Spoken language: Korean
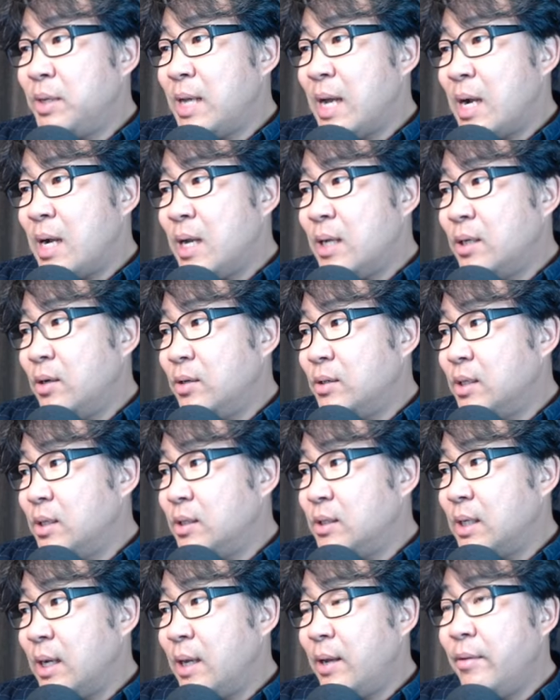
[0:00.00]
약간
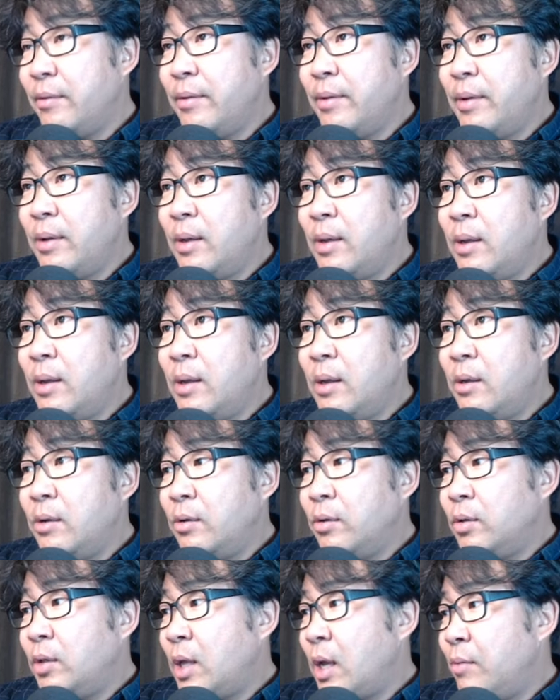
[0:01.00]
경사졌잖아요.
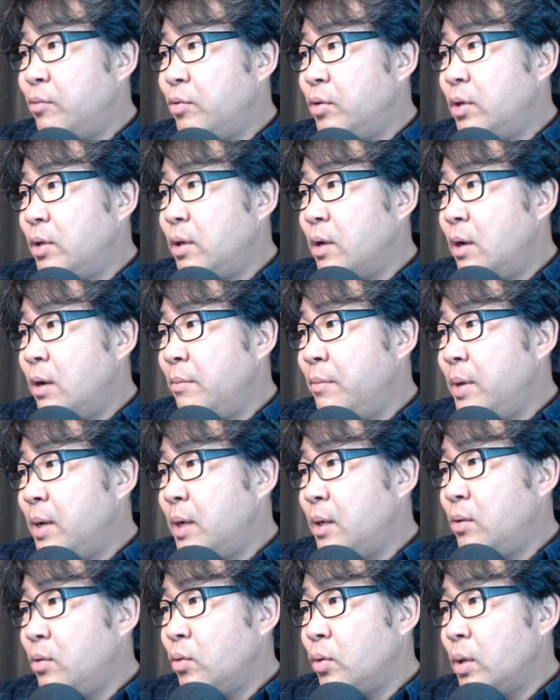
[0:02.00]
요 대문을
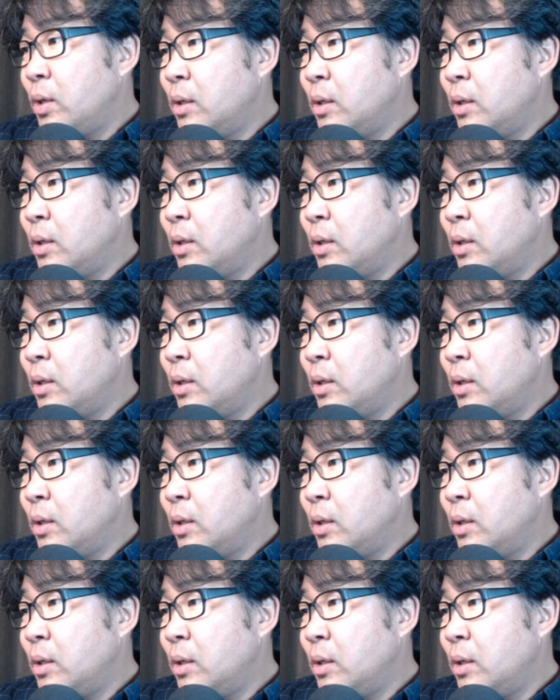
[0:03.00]
열면 이렇게